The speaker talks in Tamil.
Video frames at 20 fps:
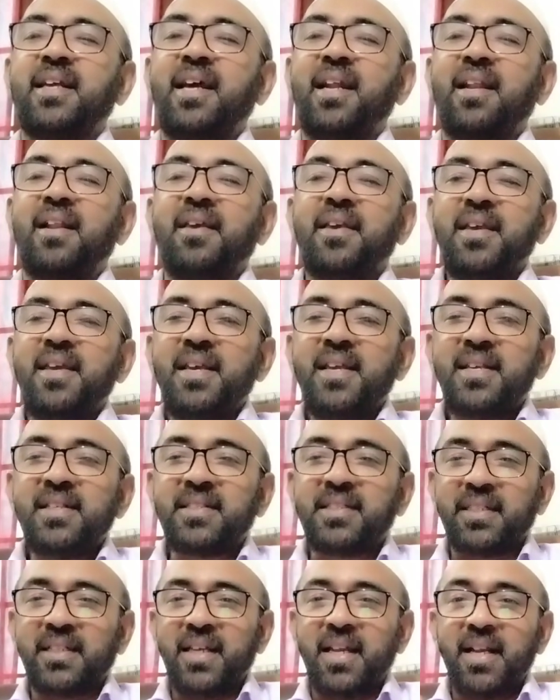என்றால்
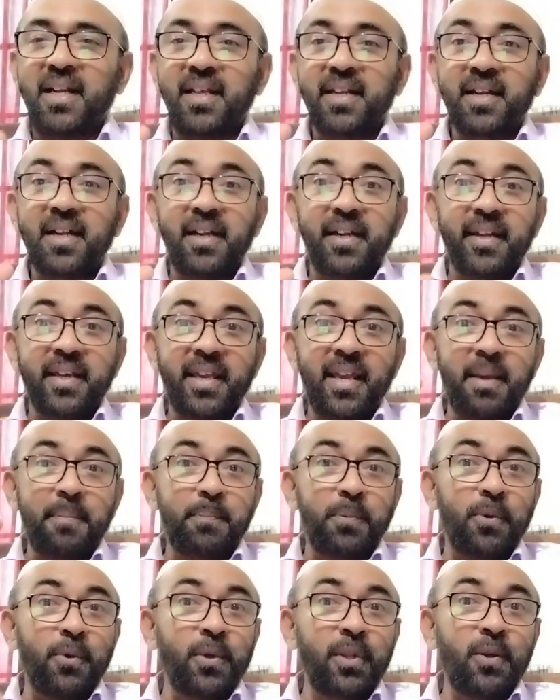இஸ்ரேலர்களிடையே
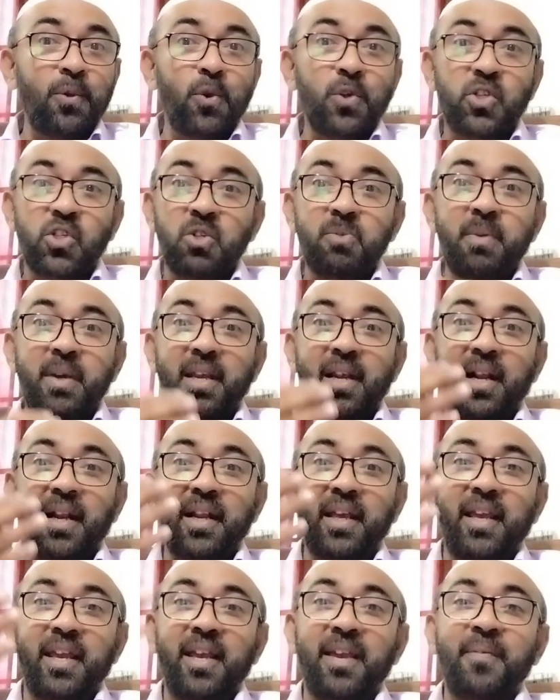இப்போது ஒற்றுமை
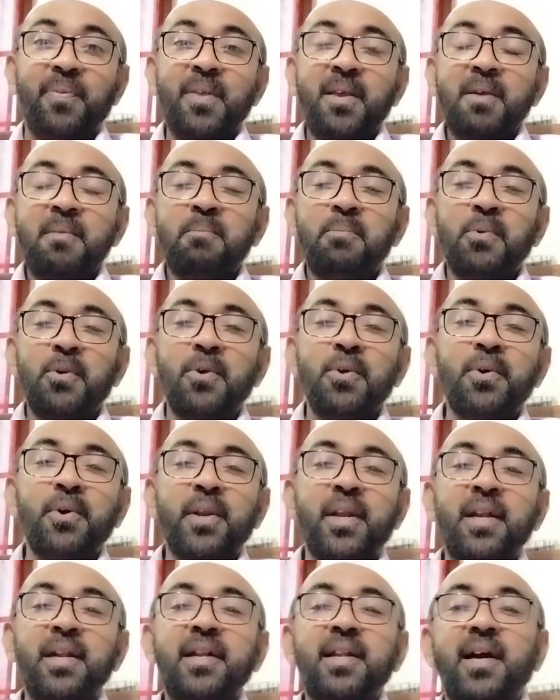இல்லை
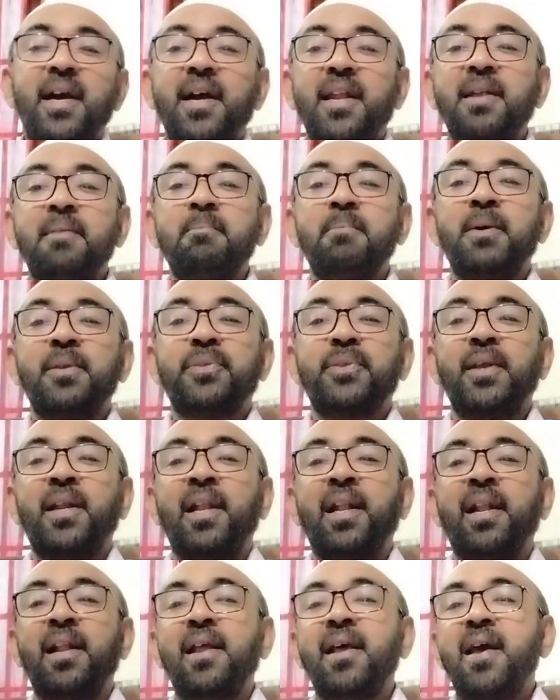போரின்
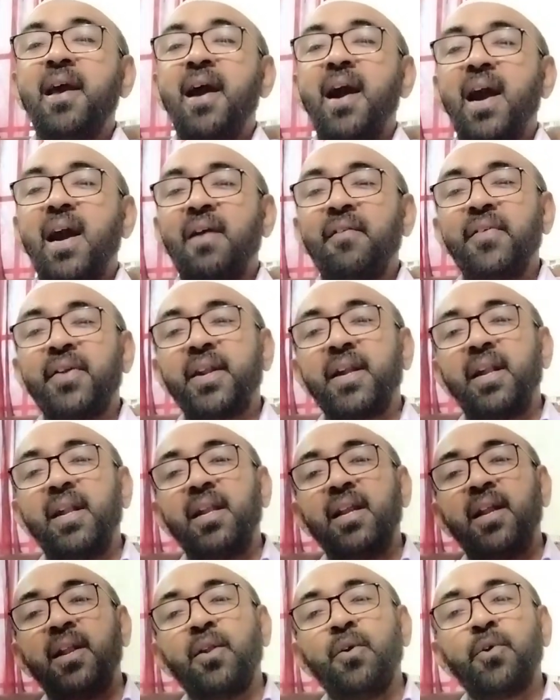ஆரம்பத்தில் அவர்கள்
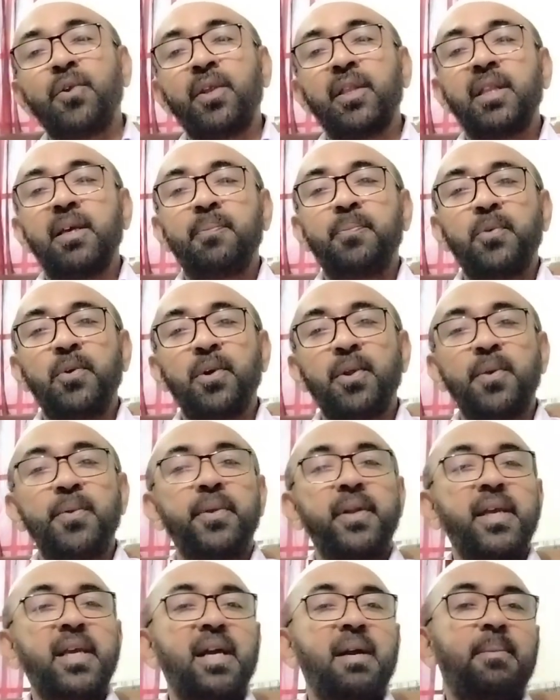எல்லோரும் அந்த
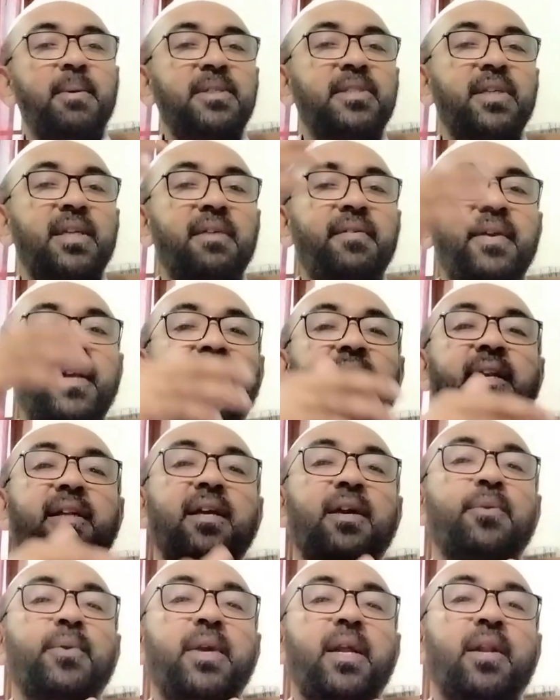போரினுடைய அமைச்சரவையில்
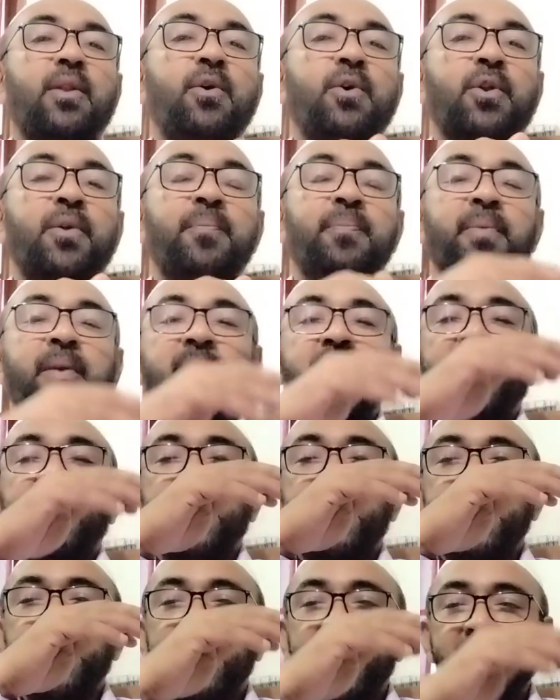இருக்கக்கூடிய எல்லோரும்
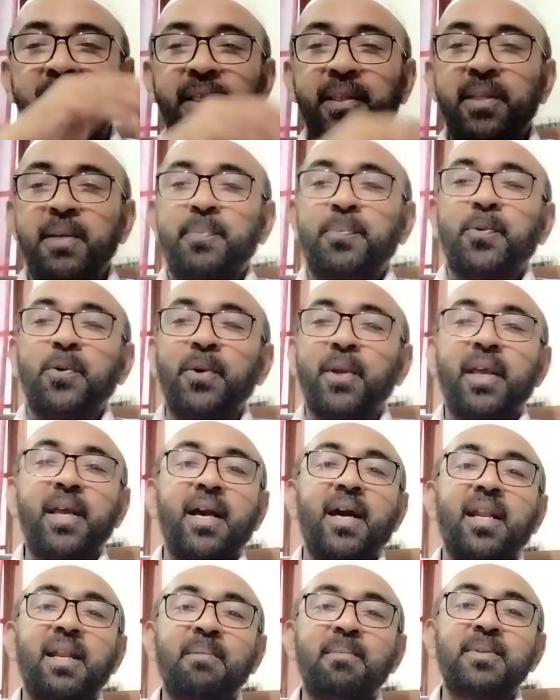இணைந்து போரை
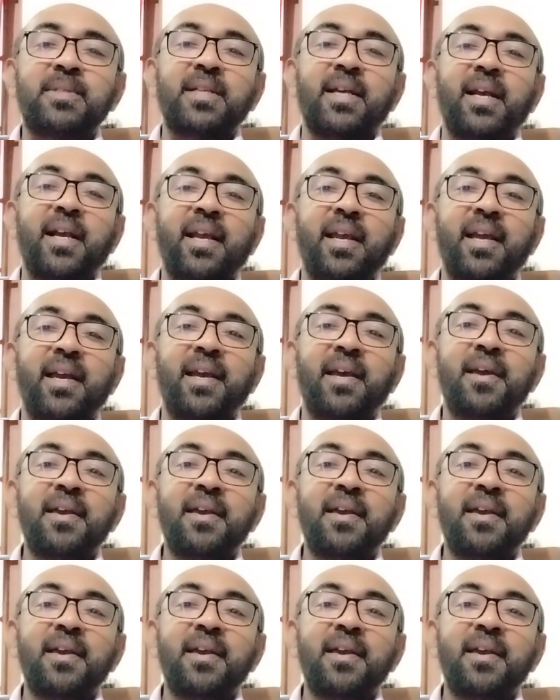ஆரம்பிச்சாங்க